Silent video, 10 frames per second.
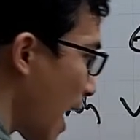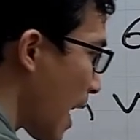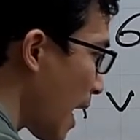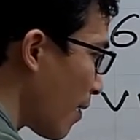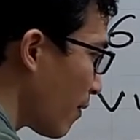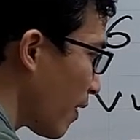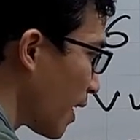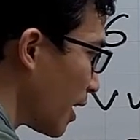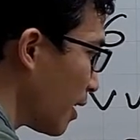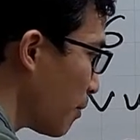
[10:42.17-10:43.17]
a
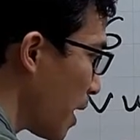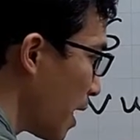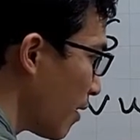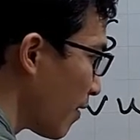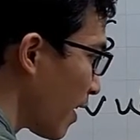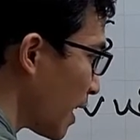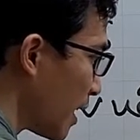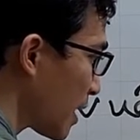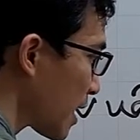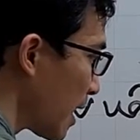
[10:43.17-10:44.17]
phẩy b
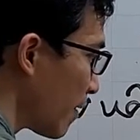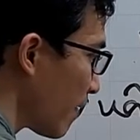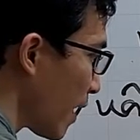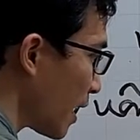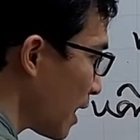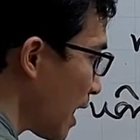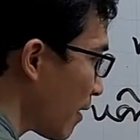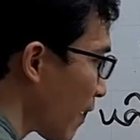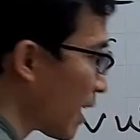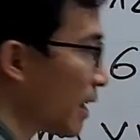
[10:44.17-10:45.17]
phẩy c phẩy d
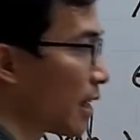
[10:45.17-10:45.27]
phẩy